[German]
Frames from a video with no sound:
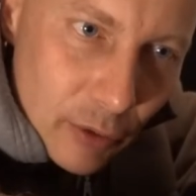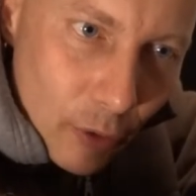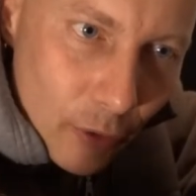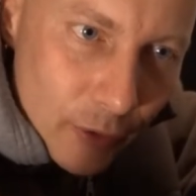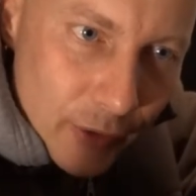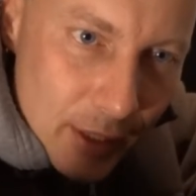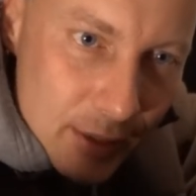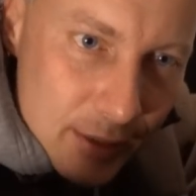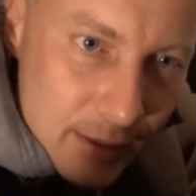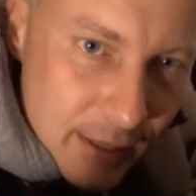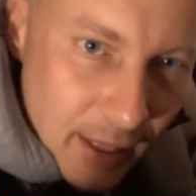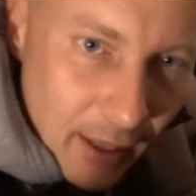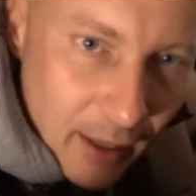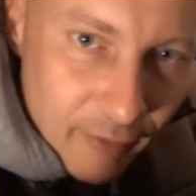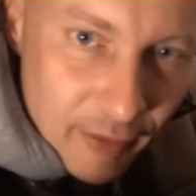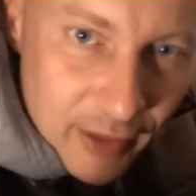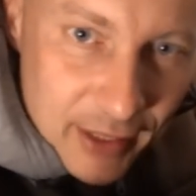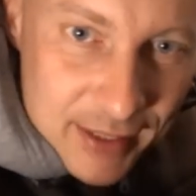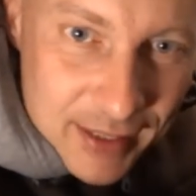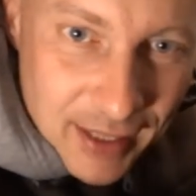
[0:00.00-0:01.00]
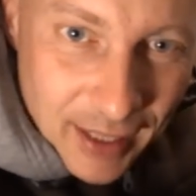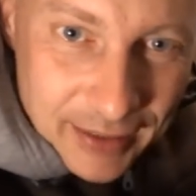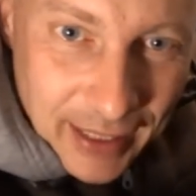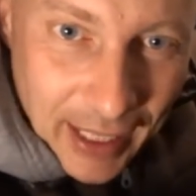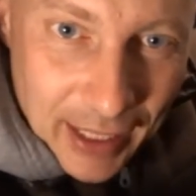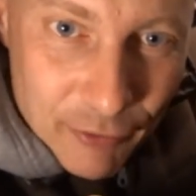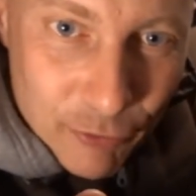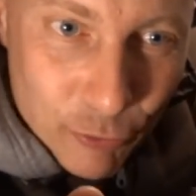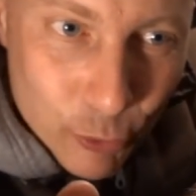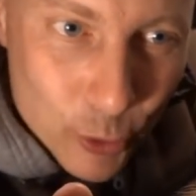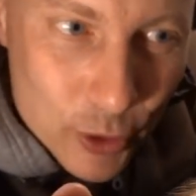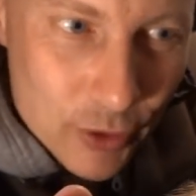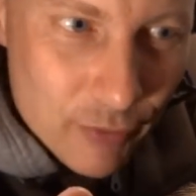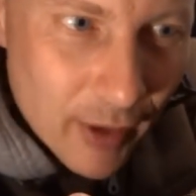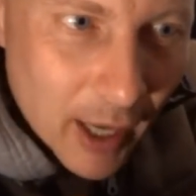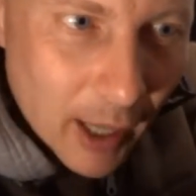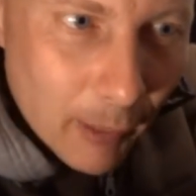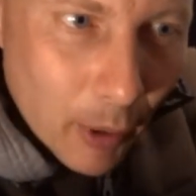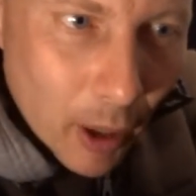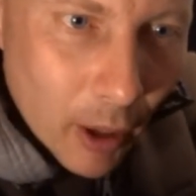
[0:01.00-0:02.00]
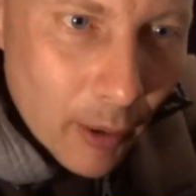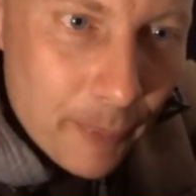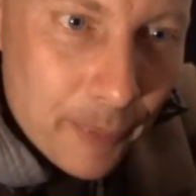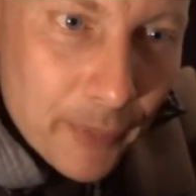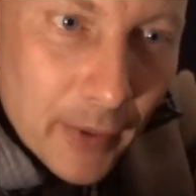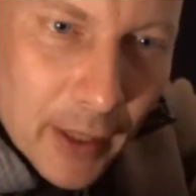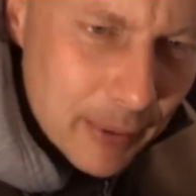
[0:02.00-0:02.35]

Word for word: Und das ist ja, wie gesagt, ein Fußwärmer.